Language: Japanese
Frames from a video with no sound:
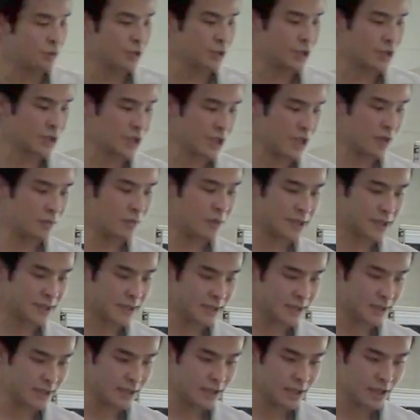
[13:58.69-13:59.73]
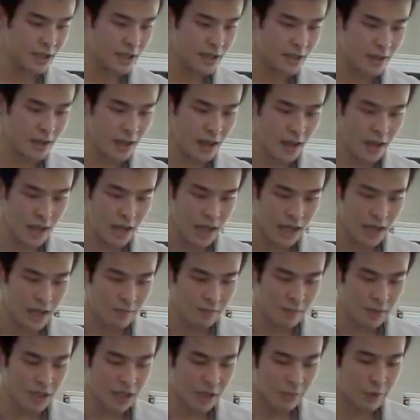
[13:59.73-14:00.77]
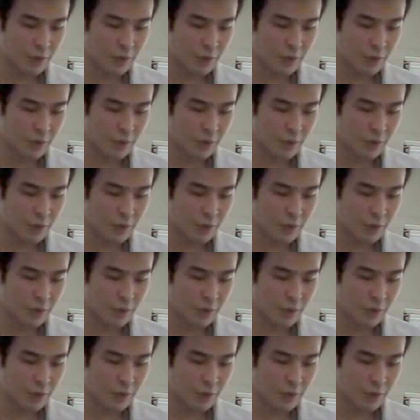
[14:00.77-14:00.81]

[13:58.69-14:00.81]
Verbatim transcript: 用いていますで、まあ、